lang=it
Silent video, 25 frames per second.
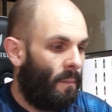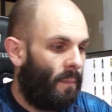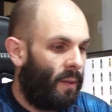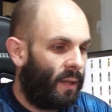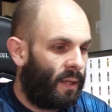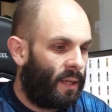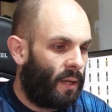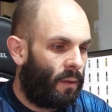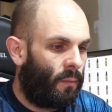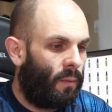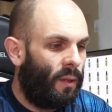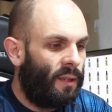
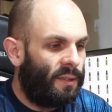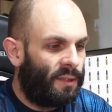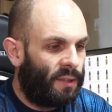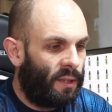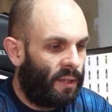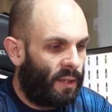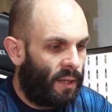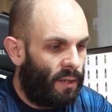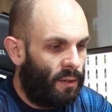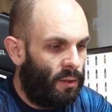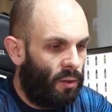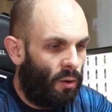Perché
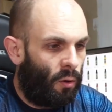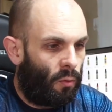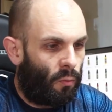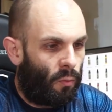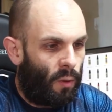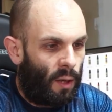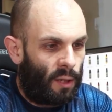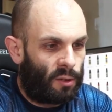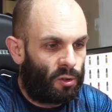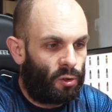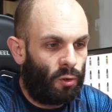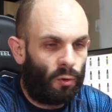questi che io ho
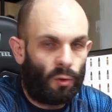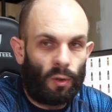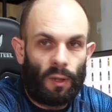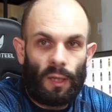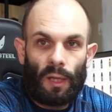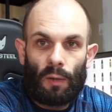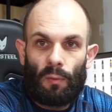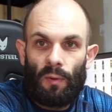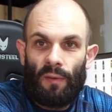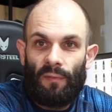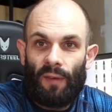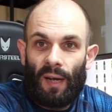qua sono
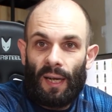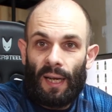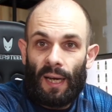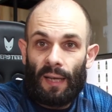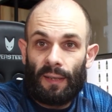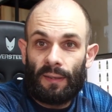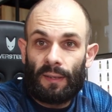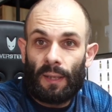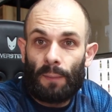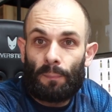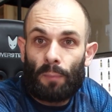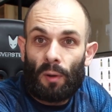
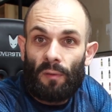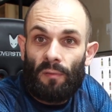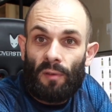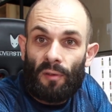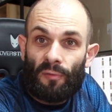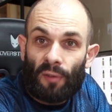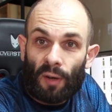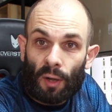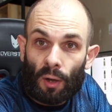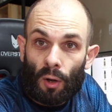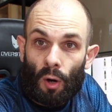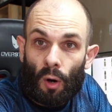l'equivalente, poi vi
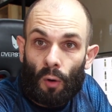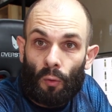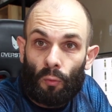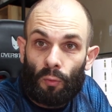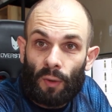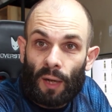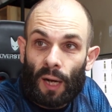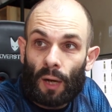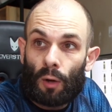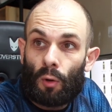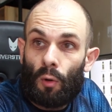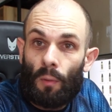farò
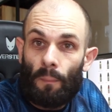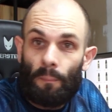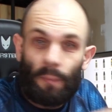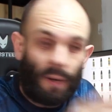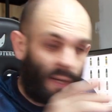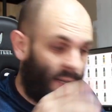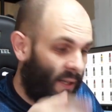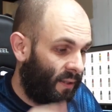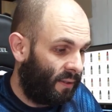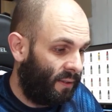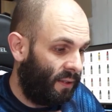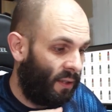una
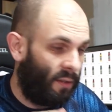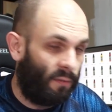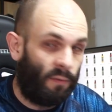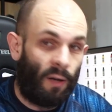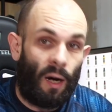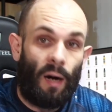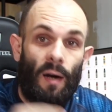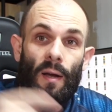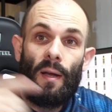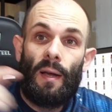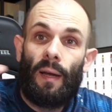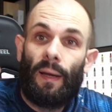
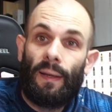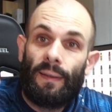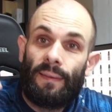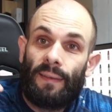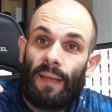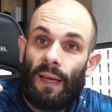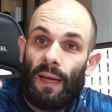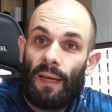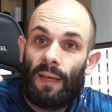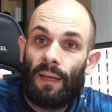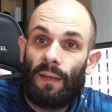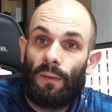comparativa
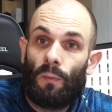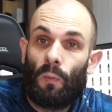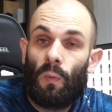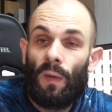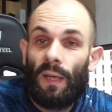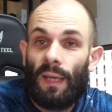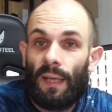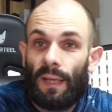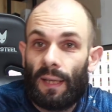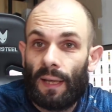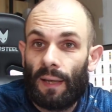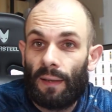dei
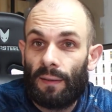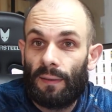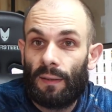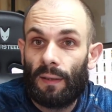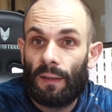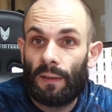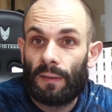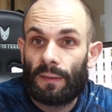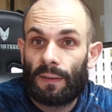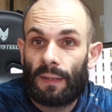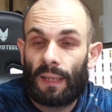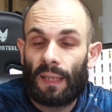
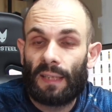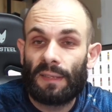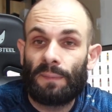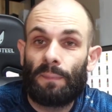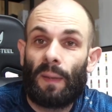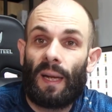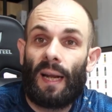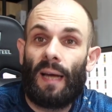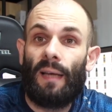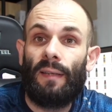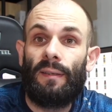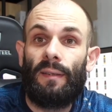Wicked
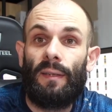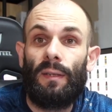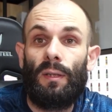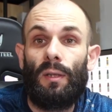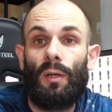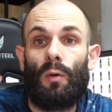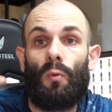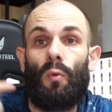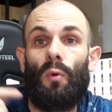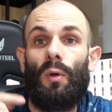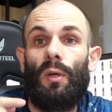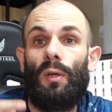trasparenti
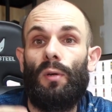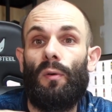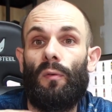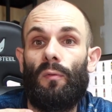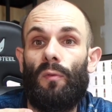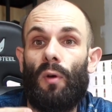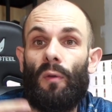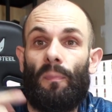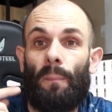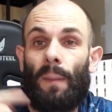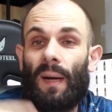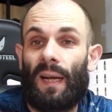di cui io
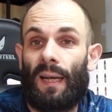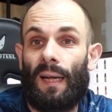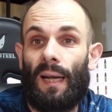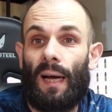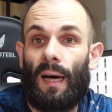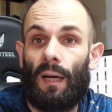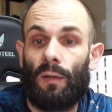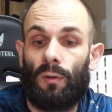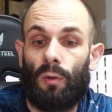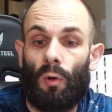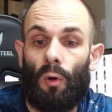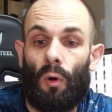vi ho
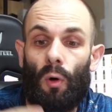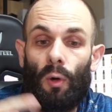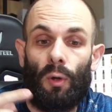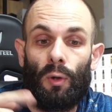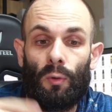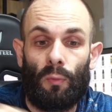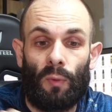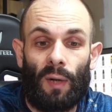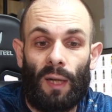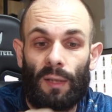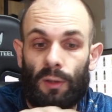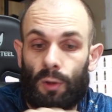parlato
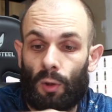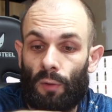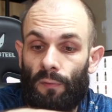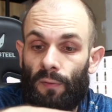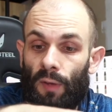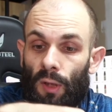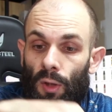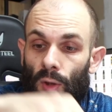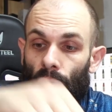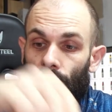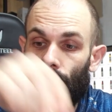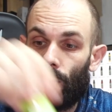in un altro
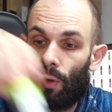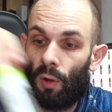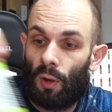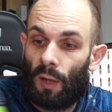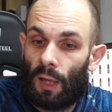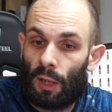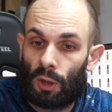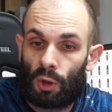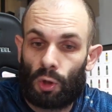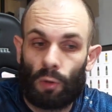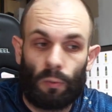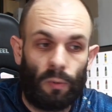video, ve lo
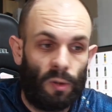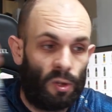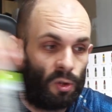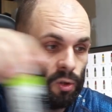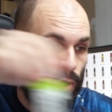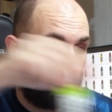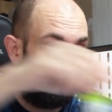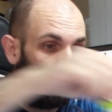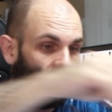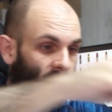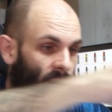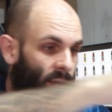lascio qui
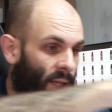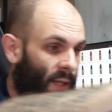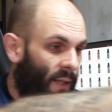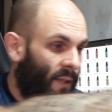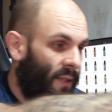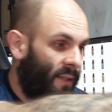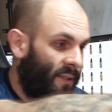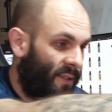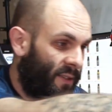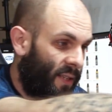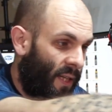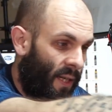sopra tra
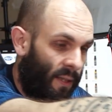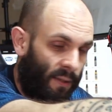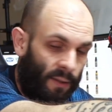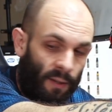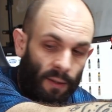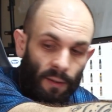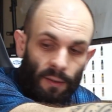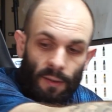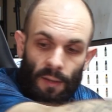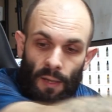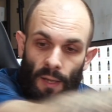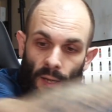le
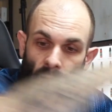schede.